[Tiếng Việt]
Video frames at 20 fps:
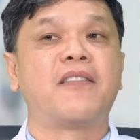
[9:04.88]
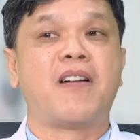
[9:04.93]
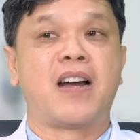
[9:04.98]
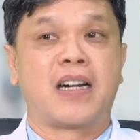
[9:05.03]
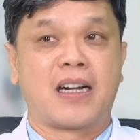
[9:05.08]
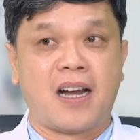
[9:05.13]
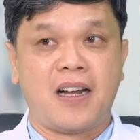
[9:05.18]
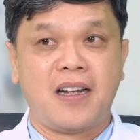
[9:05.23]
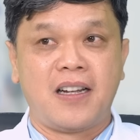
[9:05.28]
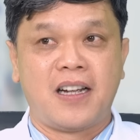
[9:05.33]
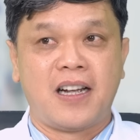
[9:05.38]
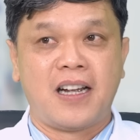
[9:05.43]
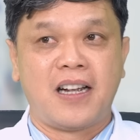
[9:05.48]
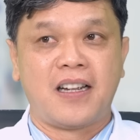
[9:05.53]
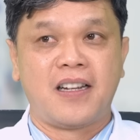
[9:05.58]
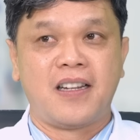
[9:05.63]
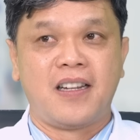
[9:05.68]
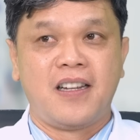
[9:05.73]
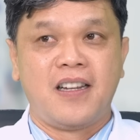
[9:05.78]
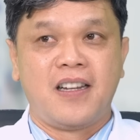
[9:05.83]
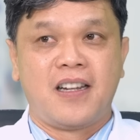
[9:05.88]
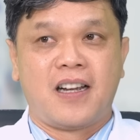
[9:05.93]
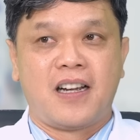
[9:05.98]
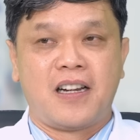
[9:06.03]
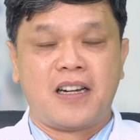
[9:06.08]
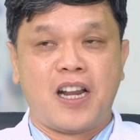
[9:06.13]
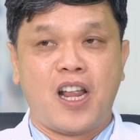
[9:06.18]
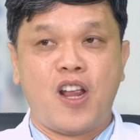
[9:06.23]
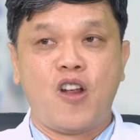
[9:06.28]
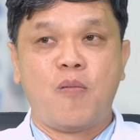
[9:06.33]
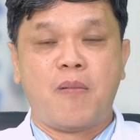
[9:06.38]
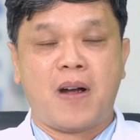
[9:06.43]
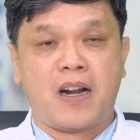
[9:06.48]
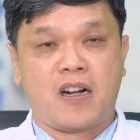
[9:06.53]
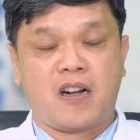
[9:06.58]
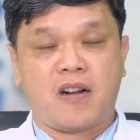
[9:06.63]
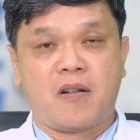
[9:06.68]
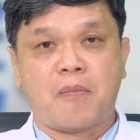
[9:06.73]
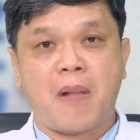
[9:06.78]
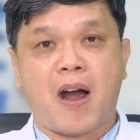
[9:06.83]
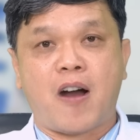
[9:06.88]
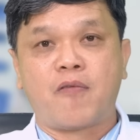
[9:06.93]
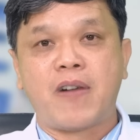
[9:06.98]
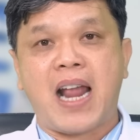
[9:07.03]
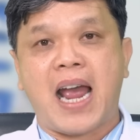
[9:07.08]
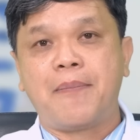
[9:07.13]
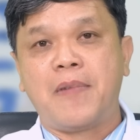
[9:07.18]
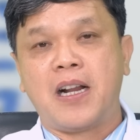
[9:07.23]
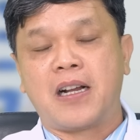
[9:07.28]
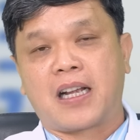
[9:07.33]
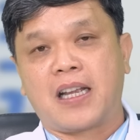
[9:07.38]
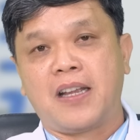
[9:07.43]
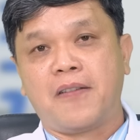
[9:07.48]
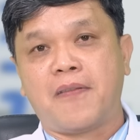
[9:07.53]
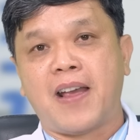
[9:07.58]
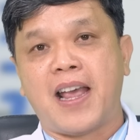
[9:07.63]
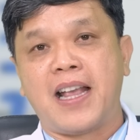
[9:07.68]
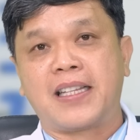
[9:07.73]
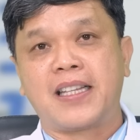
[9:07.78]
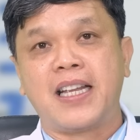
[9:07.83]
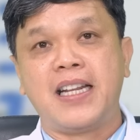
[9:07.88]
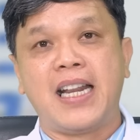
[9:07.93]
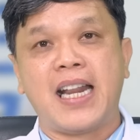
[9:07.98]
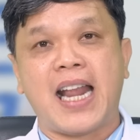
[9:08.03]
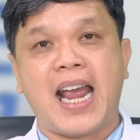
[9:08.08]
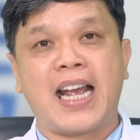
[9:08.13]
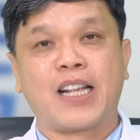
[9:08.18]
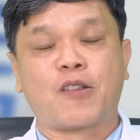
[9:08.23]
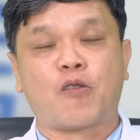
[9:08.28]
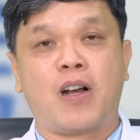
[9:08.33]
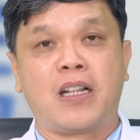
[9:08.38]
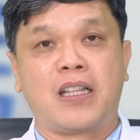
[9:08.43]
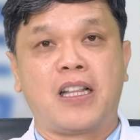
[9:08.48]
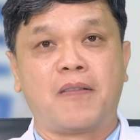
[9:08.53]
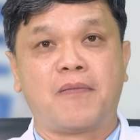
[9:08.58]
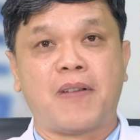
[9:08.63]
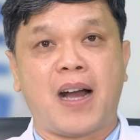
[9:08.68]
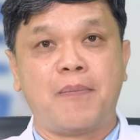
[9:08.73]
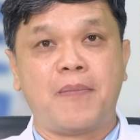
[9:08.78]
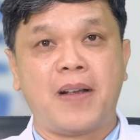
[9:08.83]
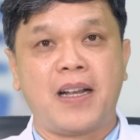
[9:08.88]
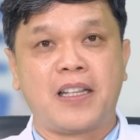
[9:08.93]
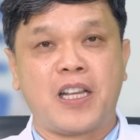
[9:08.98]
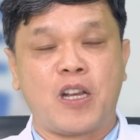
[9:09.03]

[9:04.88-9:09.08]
cái phần đó. À, nếu mà nó bảo đảm được cái vệ sinh an toàn thực phẩm á,